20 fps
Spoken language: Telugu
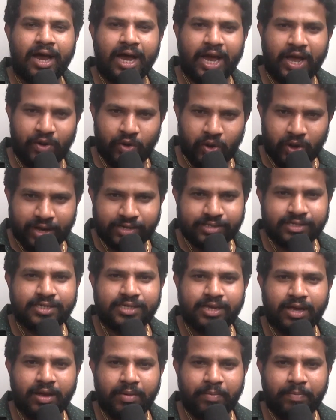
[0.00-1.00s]
హాయ్ ఓర్స్
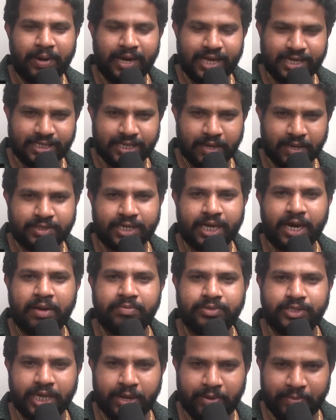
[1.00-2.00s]
ప్లీజ్
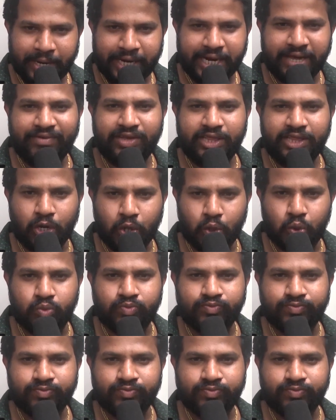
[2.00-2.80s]
సబ్స్క్రైబ్ జేబీ టీవీ తెలుగు